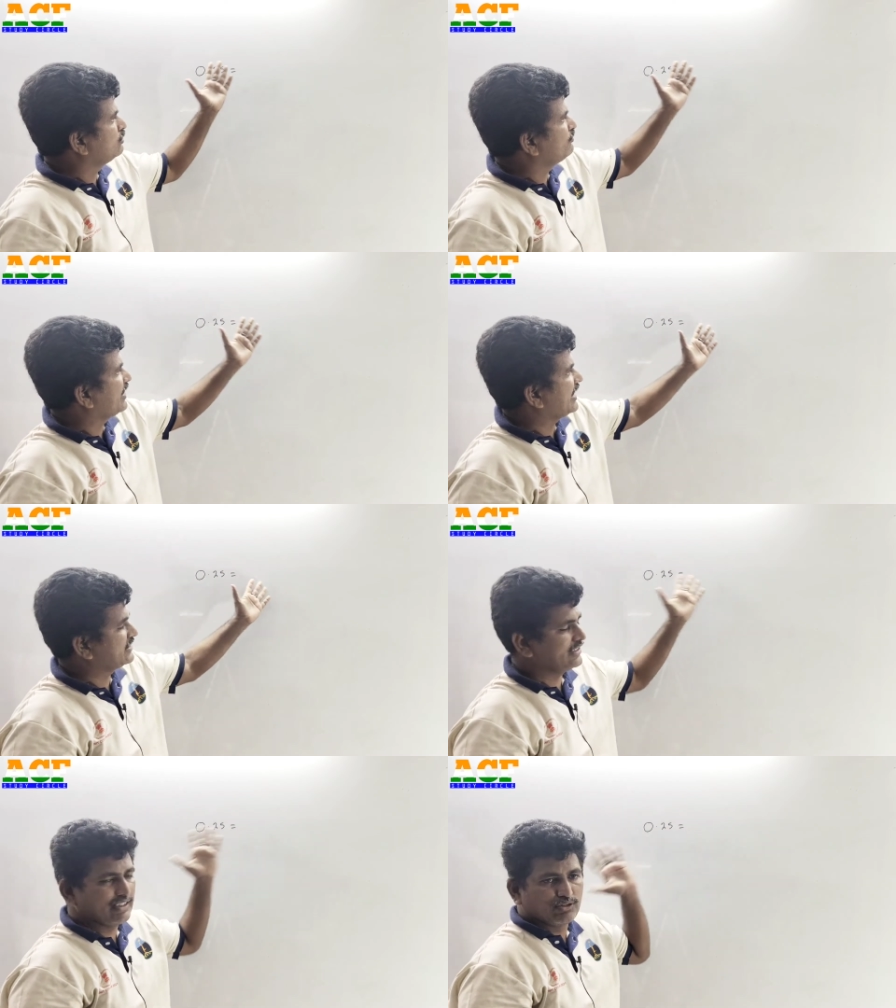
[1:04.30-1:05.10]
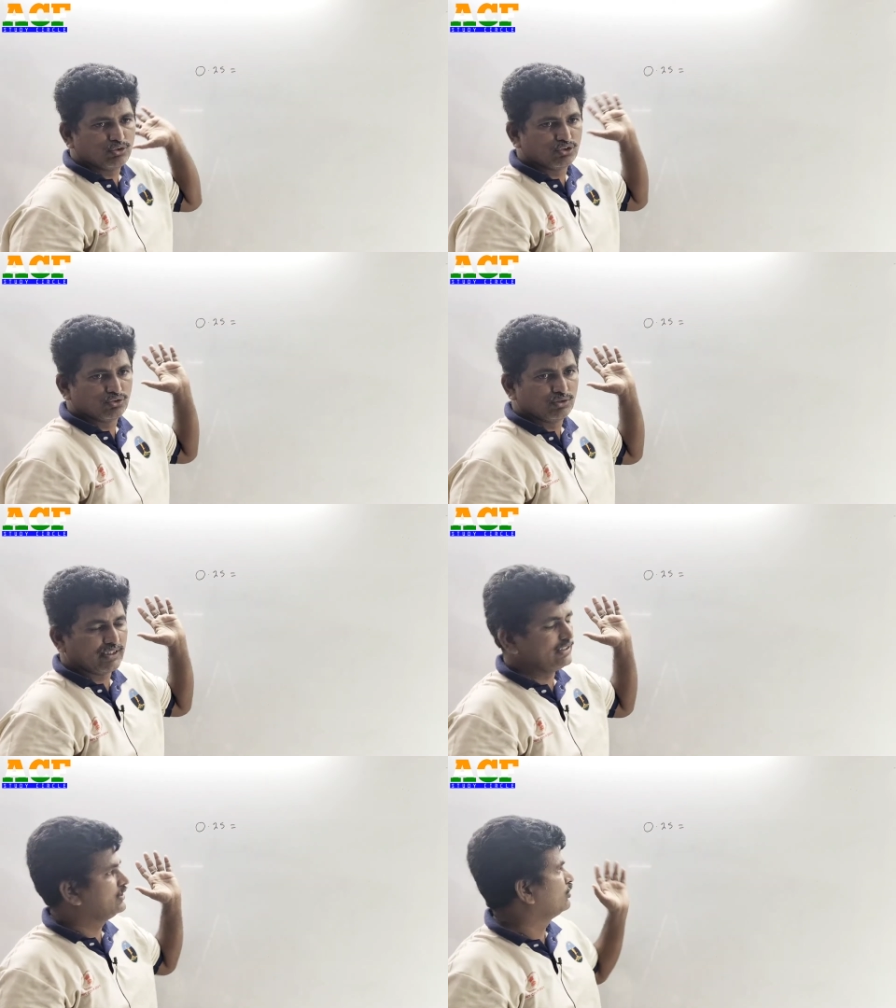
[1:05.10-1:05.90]
టు ఫ్రాక్షన్ ఎక్కువ
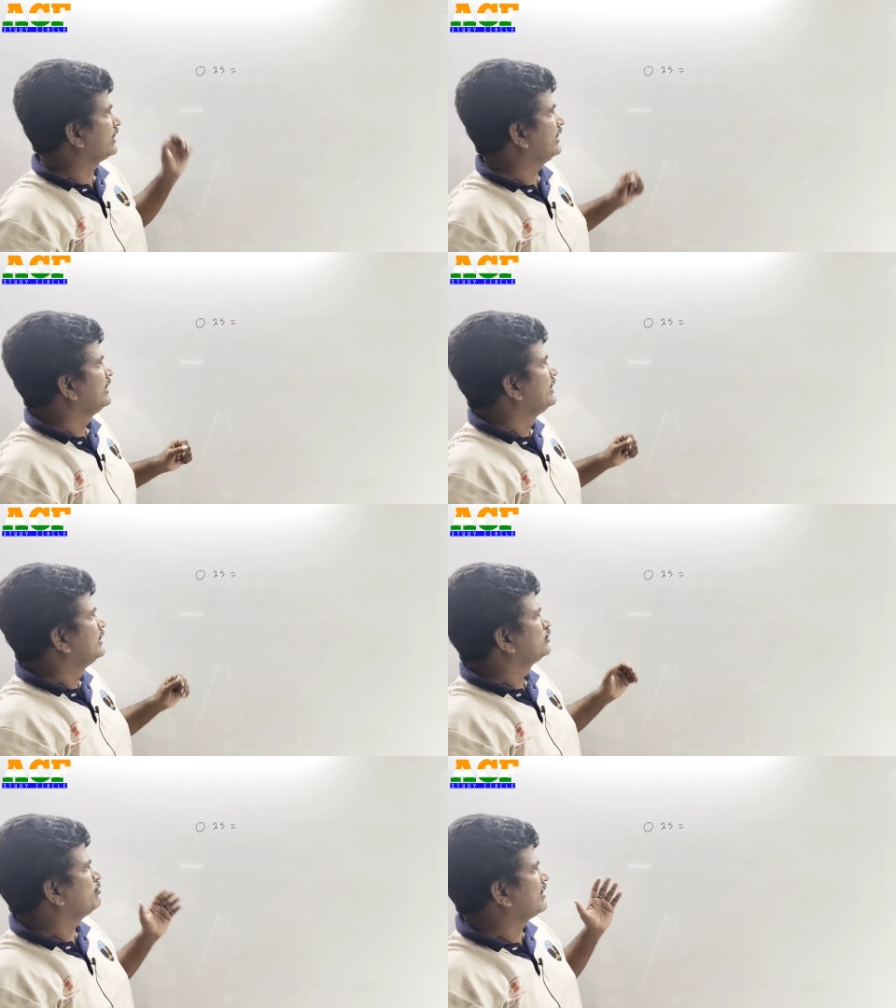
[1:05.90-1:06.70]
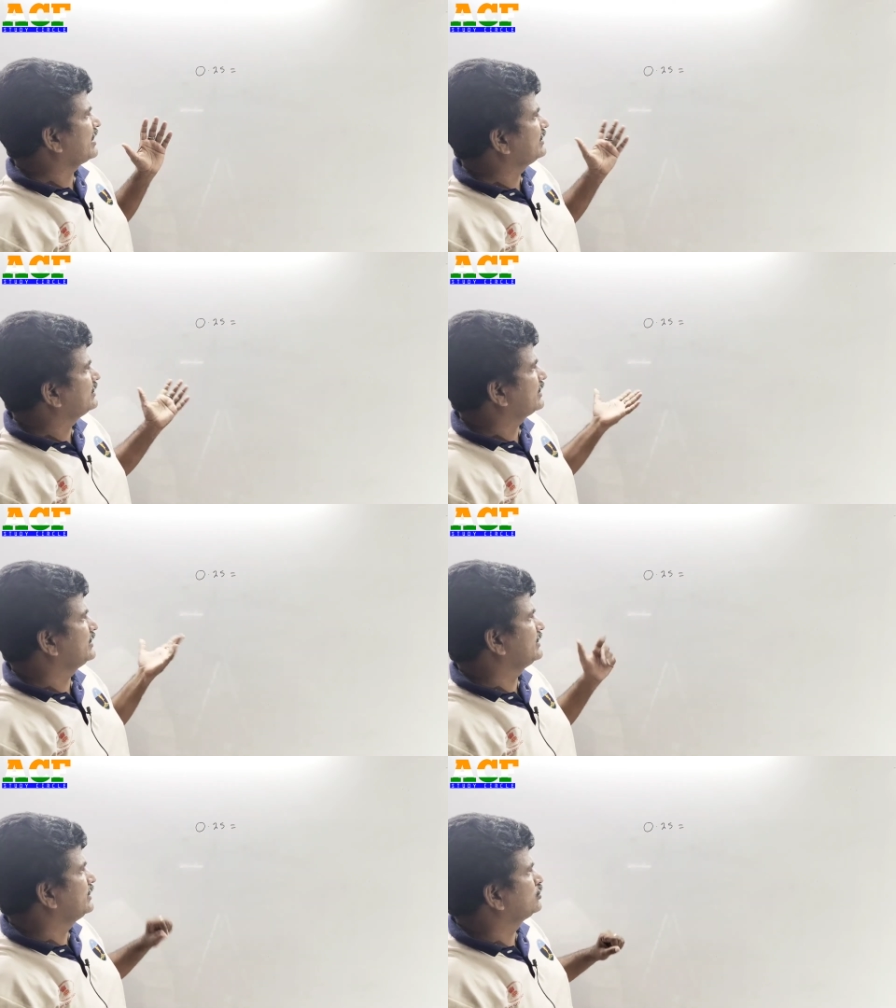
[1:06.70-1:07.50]
వస్తుంటాయి ఓకే సో మనకు
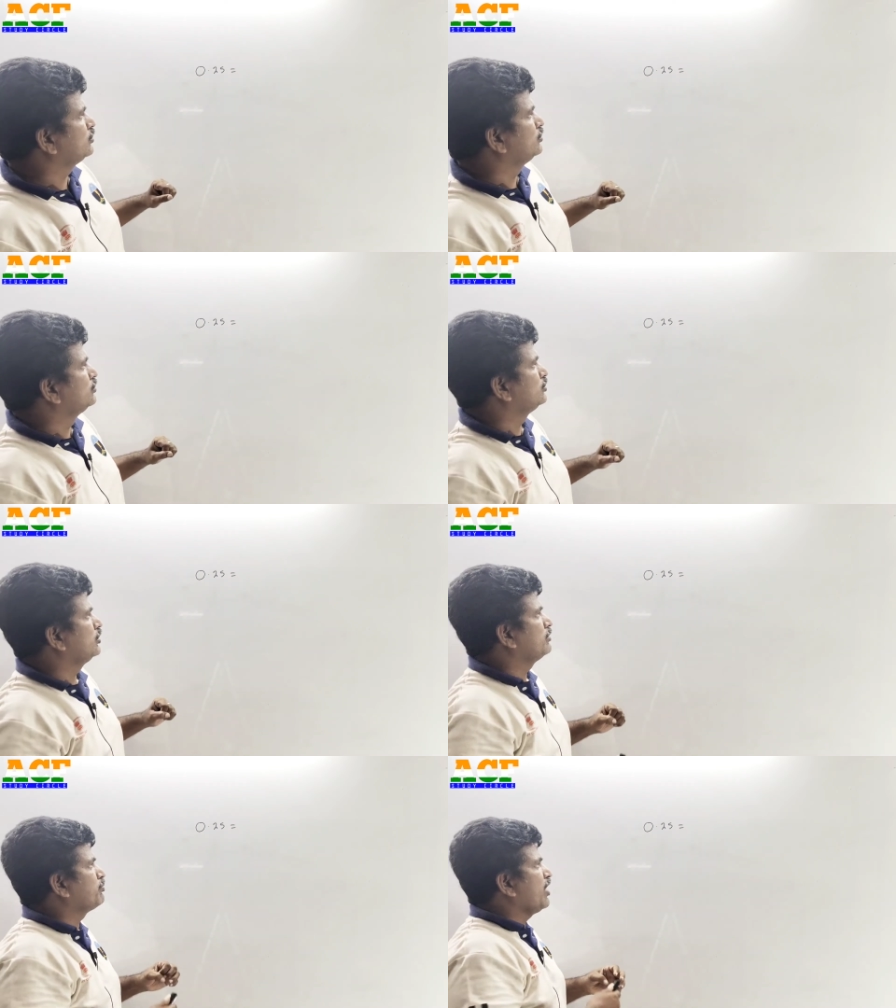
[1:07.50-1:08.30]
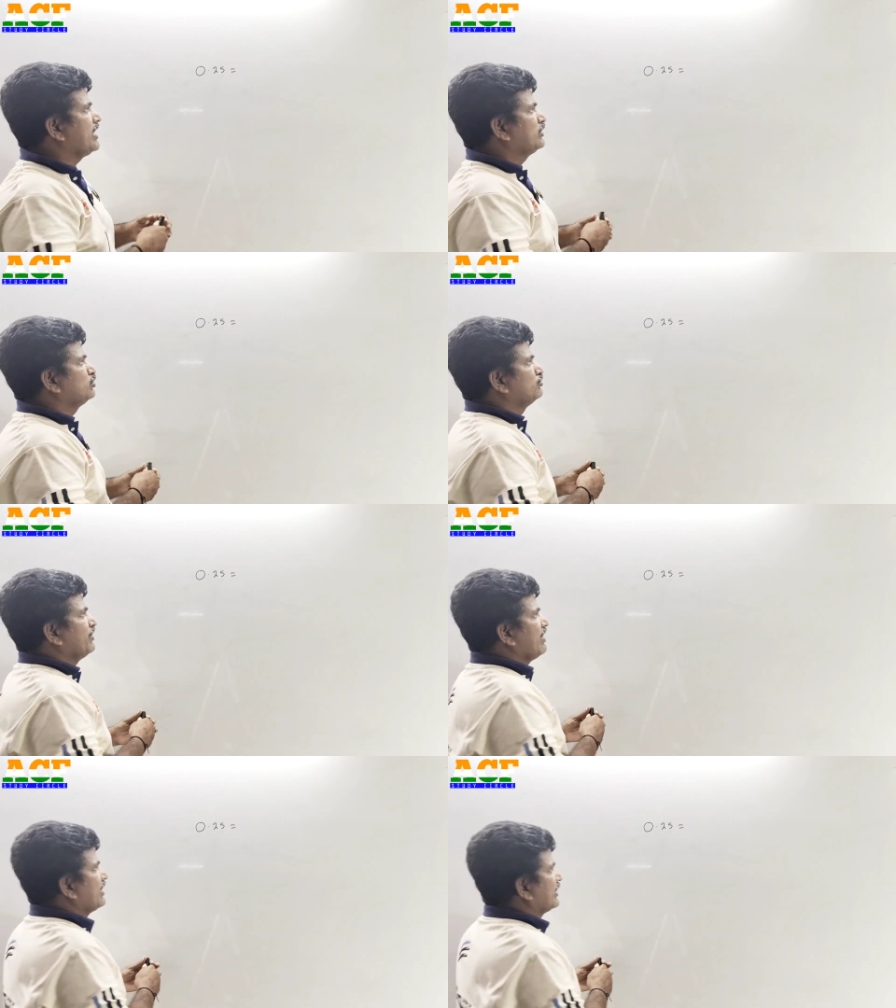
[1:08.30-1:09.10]
అందరికీ తెలుసు జీరో పాయింట్ టూ ఫైవ్